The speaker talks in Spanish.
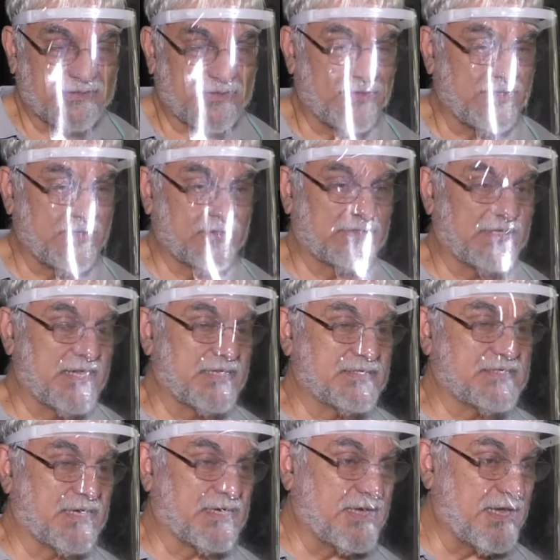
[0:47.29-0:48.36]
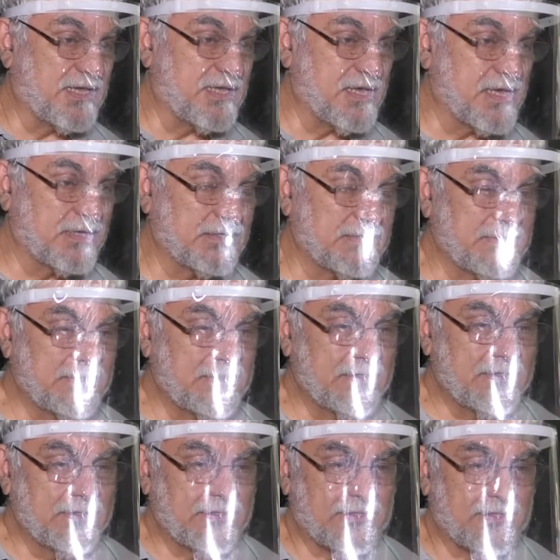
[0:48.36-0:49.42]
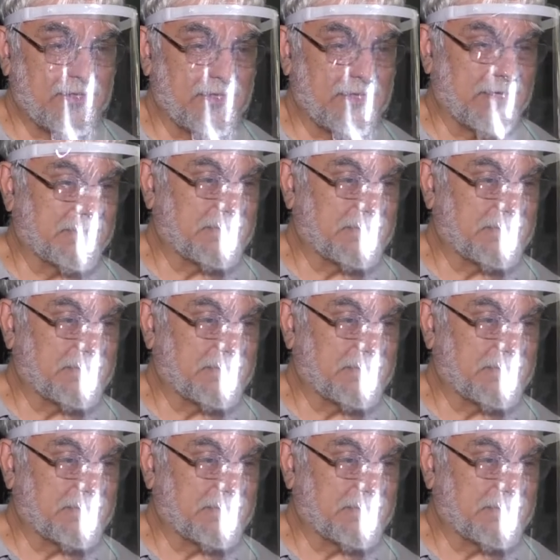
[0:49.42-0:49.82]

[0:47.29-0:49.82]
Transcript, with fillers: a través de Lotería Chaqueña, eh,